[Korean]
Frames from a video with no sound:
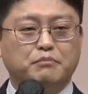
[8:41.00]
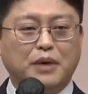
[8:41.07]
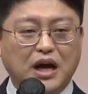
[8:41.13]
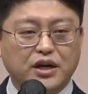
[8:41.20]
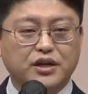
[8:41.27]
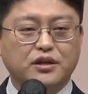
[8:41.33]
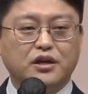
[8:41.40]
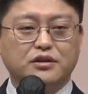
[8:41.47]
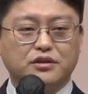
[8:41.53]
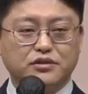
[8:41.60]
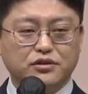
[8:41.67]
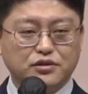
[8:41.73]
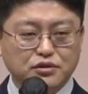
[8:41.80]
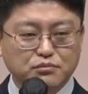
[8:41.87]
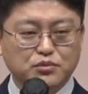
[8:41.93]
마귀가 그
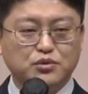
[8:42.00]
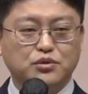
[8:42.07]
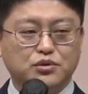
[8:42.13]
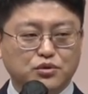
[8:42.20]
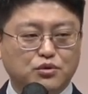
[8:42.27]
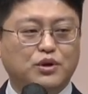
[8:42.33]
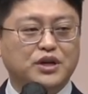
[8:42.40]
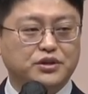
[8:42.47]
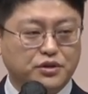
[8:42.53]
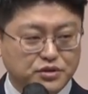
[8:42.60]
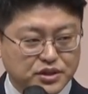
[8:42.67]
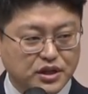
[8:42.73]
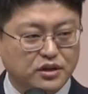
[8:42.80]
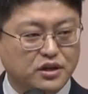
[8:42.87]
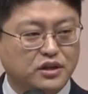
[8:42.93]
틈으로 들어와
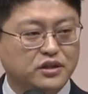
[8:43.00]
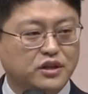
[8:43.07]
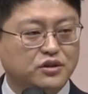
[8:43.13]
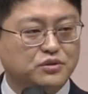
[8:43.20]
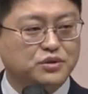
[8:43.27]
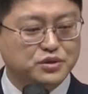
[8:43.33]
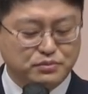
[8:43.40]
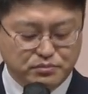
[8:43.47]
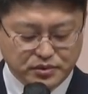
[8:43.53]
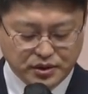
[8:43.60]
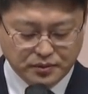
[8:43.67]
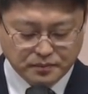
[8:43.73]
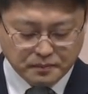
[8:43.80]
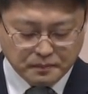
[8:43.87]
역사를 한다는 것입니다.